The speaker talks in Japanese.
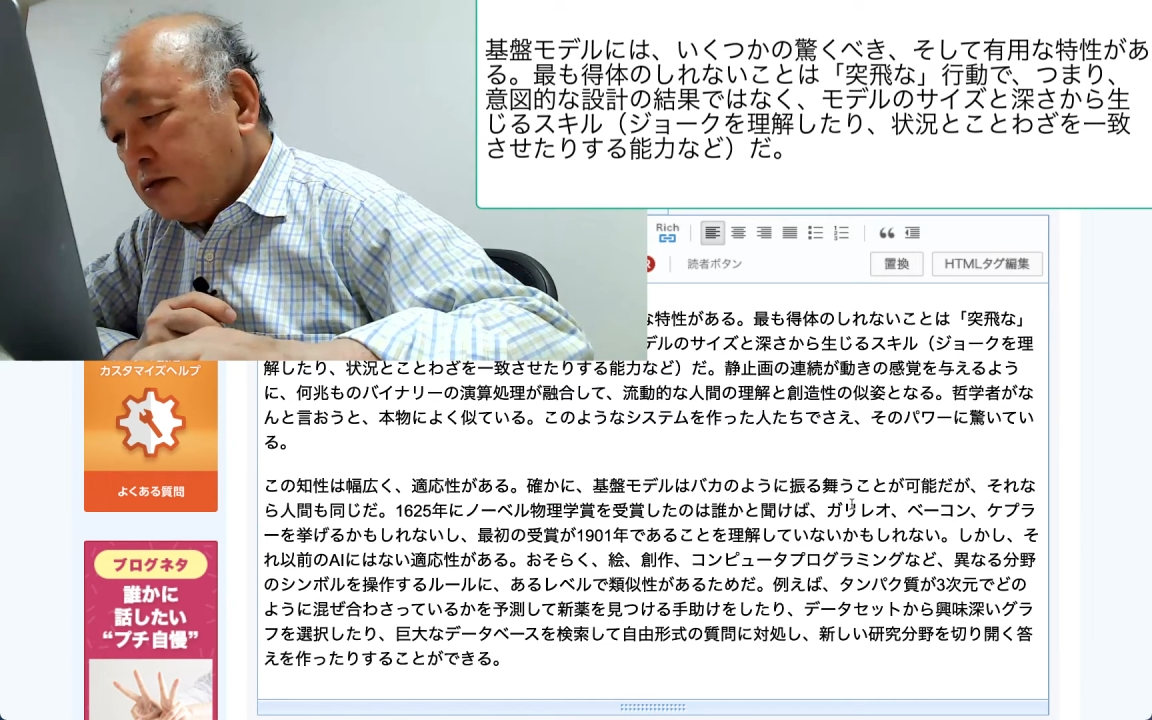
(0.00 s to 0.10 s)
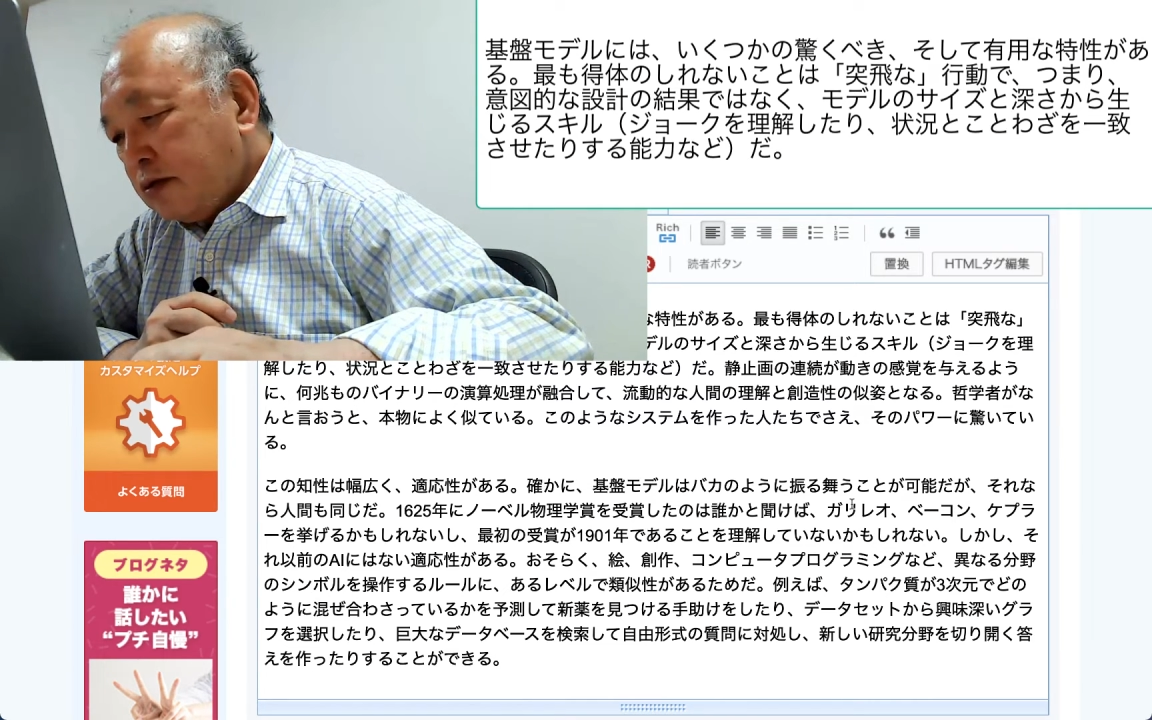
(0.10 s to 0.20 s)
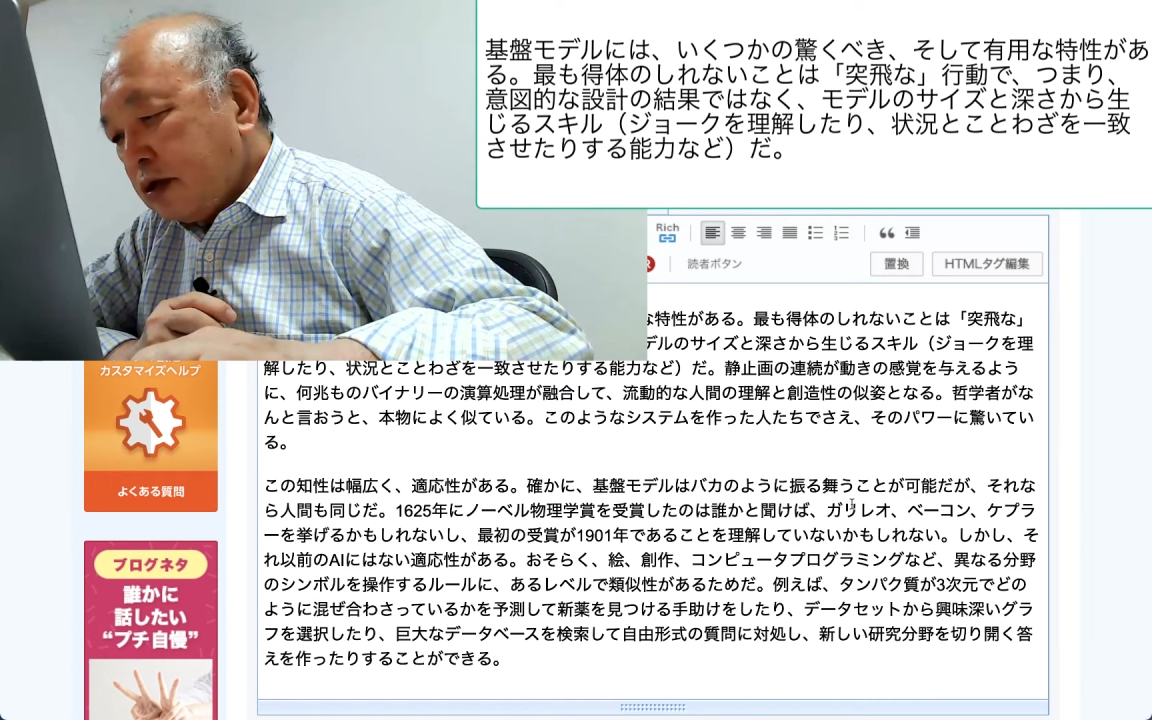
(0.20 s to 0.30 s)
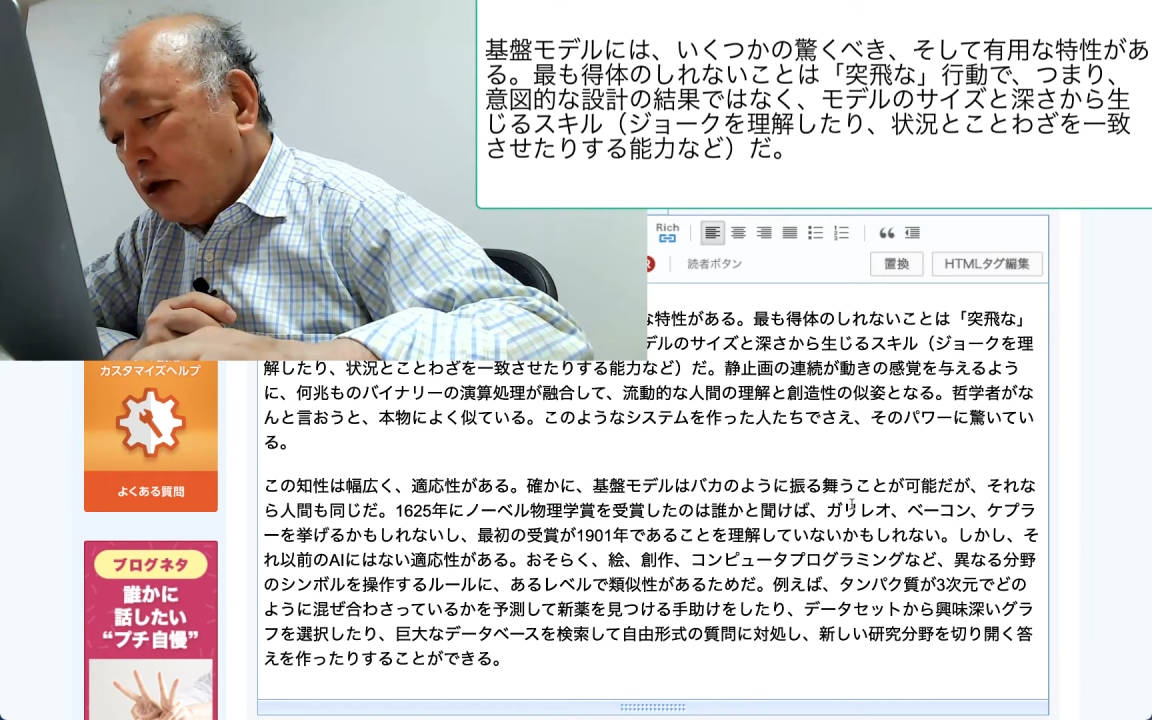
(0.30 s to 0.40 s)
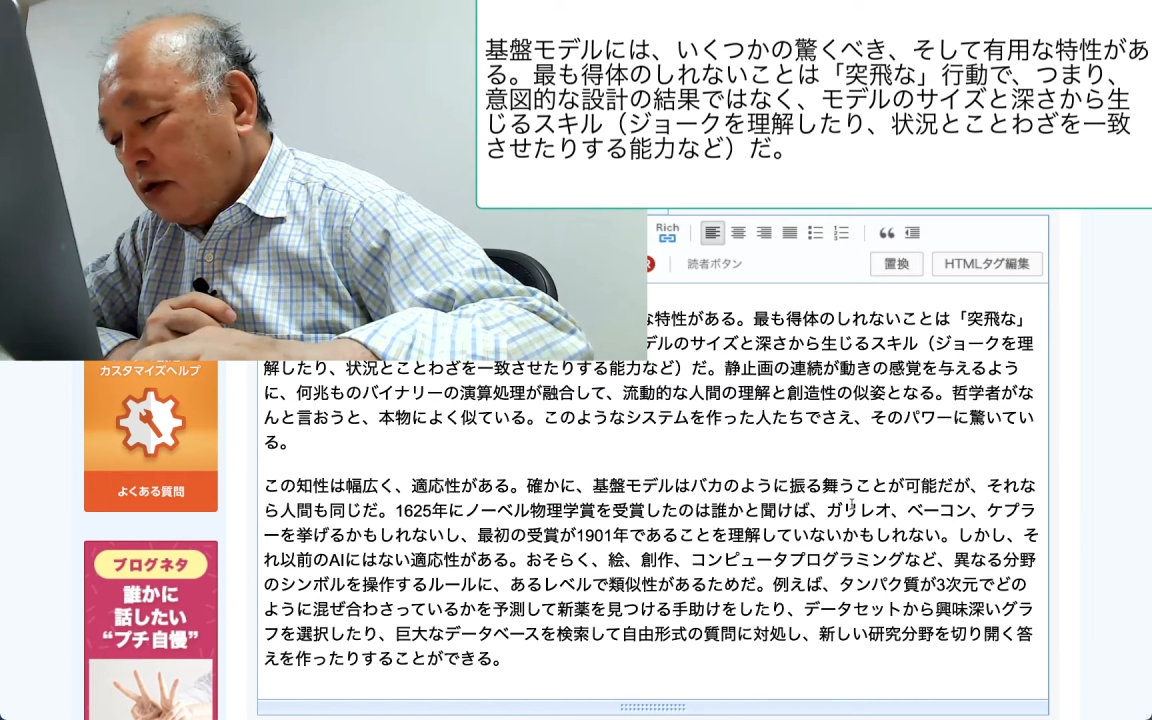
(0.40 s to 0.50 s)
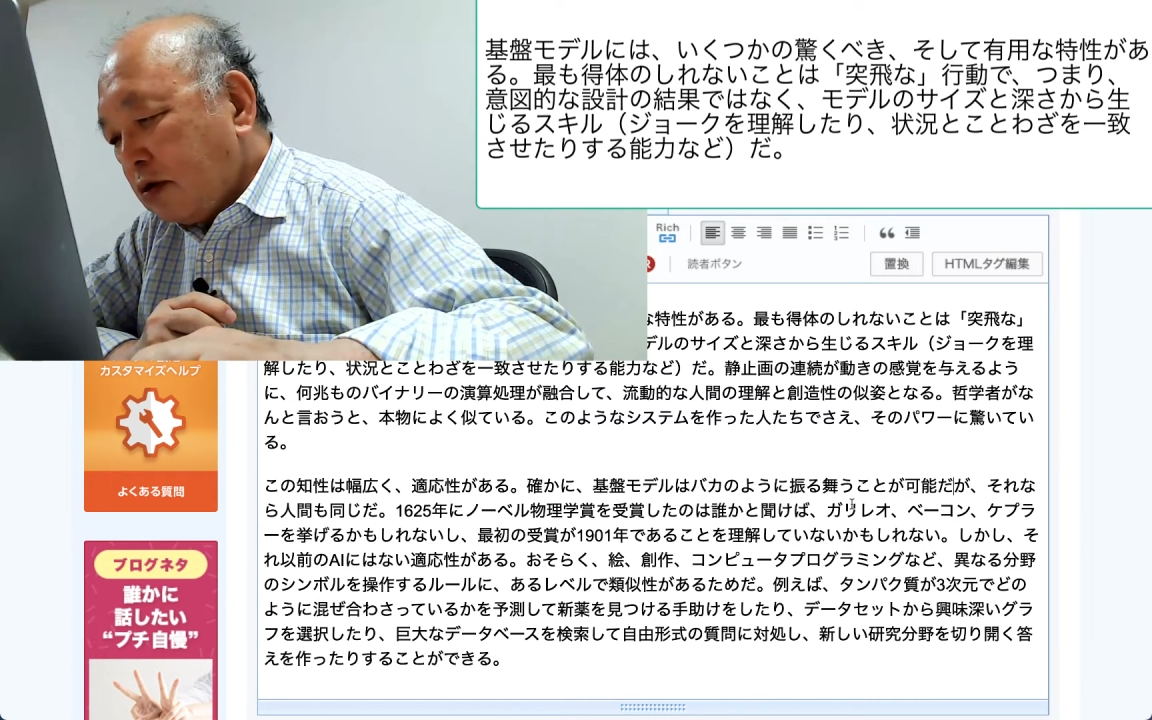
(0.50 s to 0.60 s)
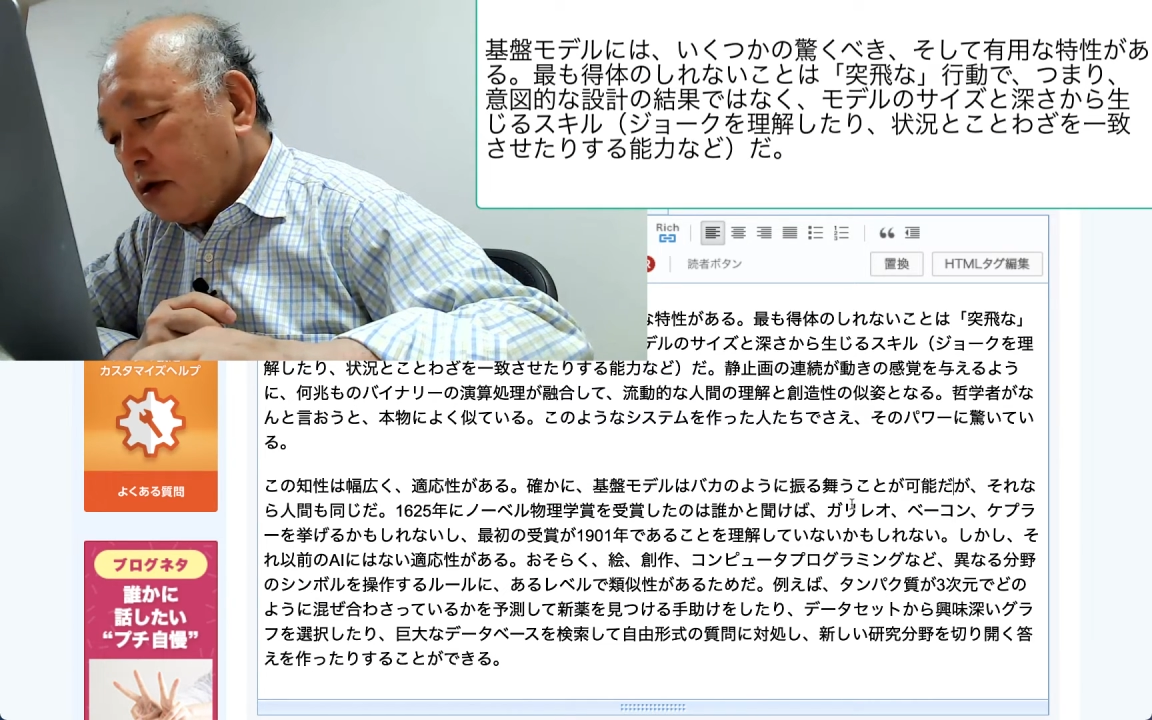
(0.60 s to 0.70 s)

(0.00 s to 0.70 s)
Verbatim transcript: 分野を